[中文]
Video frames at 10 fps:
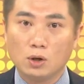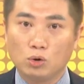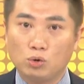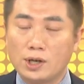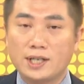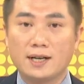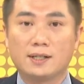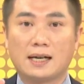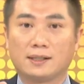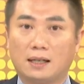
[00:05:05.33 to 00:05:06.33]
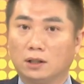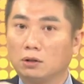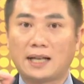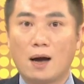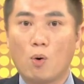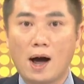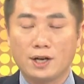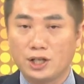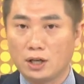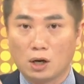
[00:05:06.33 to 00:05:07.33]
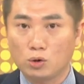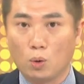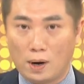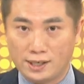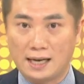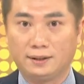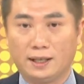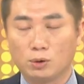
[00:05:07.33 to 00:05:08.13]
瞬间的上涨，然后昙花一现，然后就往下跌。